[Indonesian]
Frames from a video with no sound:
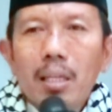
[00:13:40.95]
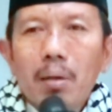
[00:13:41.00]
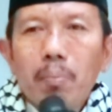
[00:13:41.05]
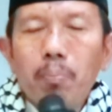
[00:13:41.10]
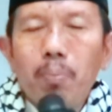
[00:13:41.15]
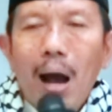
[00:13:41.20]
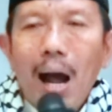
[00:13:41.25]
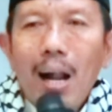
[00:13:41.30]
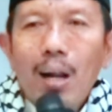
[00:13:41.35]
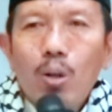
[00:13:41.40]

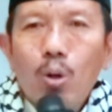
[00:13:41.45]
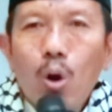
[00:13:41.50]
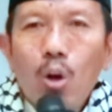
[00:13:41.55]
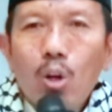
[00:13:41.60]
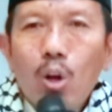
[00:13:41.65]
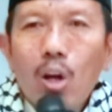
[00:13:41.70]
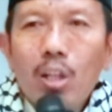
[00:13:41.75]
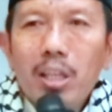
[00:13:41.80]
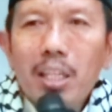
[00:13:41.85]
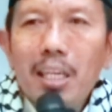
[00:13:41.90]
baku
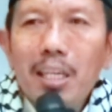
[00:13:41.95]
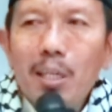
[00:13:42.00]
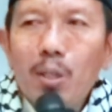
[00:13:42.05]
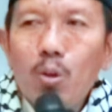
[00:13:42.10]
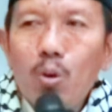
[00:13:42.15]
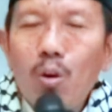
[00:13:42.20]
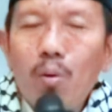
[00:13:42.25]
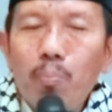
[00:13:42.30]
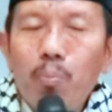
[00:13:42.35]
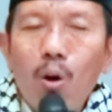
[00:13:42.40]
roti
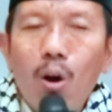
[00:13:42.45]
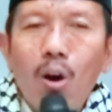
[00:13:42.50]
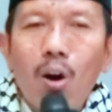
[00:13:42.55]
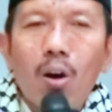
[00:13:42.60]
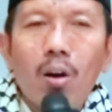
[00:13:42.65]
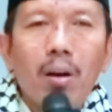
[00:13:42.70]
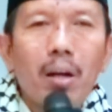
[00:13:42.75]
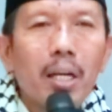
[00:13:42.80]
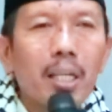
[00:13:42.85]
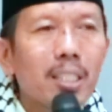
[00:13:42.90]
niku apa
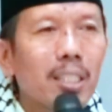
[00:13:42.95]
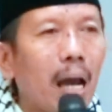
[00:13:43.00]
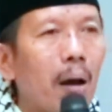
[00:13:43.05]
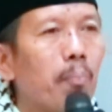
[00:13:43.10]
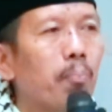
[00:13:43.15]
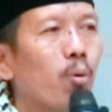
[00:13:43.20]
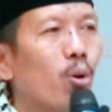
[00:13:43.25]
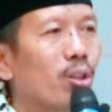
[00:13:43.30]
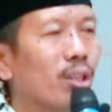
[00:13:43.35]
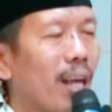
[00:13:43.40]

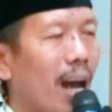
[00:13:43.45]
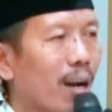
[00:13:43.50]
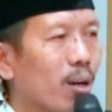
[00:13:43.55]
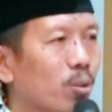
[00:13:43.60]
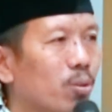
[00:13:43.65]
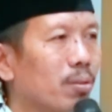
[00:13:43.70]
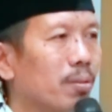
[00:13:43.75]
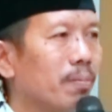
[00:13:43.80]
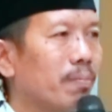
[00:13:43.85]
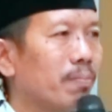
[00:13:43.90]
sampun dangu